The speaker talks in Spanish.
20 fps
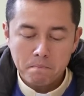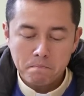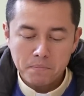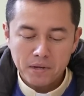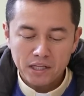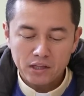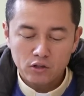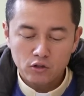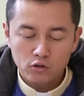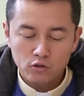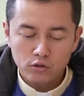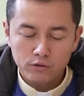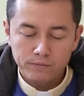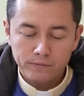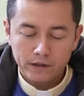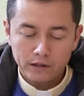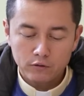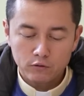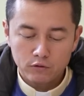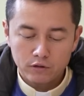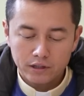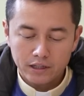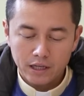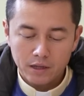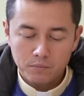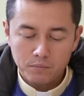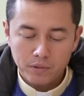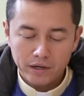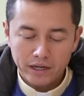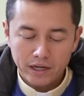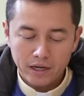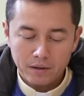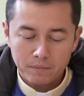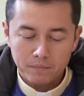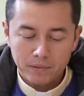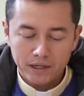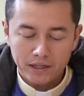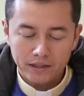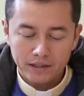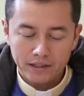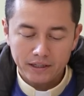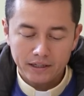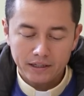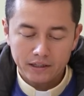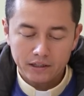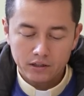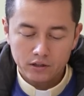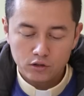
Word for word: método y facultad para aprender,